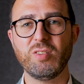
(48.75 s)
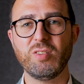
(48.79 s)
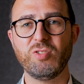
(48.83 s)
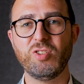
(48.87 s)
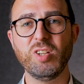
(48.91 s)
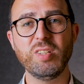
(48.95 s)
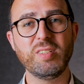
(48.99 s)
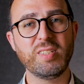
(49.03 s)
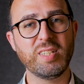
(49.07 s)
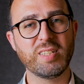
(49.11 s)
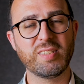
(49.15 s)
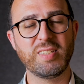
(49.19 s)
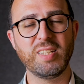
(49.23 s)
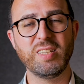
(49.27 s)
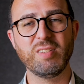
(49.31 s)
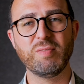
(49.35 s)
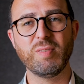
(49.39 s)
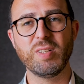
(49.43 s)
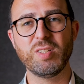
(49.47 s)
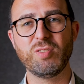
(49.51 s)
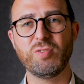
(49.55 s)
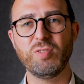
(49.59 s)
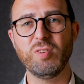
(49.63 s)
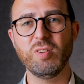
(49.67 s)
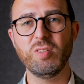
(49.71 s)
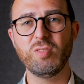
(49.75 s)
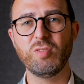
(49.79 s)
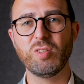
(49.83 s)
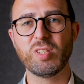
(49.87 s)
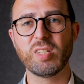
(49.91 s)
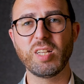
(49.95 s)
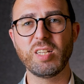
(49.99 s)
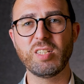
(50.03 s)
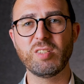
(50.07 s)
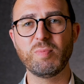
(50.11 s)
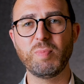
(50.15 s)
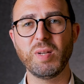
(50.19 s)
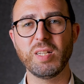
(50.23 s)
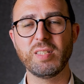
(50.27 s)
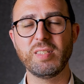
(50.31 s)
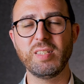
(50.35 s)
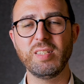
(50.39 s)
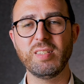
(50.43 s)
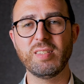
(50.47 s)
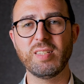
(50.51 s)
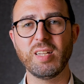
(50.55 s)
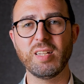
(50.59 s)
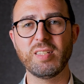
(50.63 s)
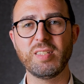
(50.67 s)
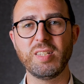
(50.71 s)
Chez Sixteen Adventure notre
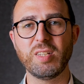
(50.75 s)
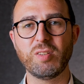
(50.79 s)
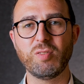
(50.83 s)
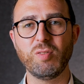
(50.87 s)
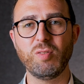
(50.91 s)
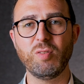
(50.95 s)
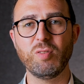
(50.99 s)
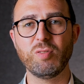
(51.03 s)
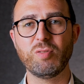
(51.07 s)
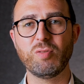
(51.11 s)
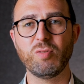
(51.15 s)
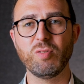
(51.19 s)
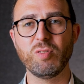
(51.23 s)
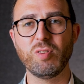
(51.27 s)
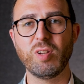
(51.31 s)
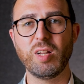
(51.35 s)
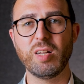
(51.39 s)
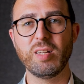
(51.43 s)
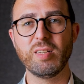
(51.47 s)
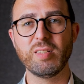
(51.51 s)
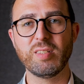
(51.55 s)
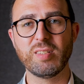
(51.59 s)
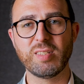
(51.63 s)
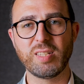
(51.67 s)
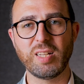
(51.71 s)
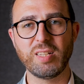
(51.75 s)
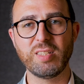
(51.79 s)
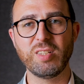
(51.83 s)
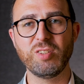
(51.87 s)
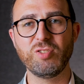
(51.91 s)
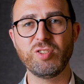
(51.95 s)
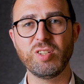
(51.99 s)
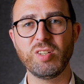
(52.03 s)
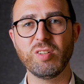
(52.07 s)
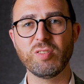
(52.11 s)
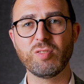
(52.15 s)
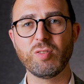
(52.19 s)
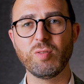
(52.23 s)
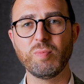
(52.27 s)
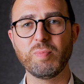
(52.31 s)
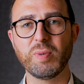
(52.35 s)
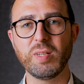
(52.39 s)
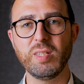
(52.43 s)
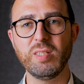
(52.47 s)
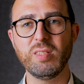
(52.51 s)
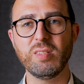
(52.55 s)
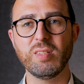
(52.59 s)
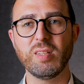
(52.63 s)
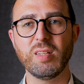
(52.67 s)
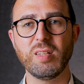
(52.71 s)
expertise s'articule autour de la stratégie
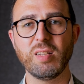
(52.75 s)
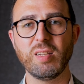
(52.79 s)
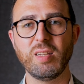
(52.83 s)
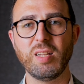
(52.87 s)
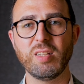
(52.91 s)
d'entreprise,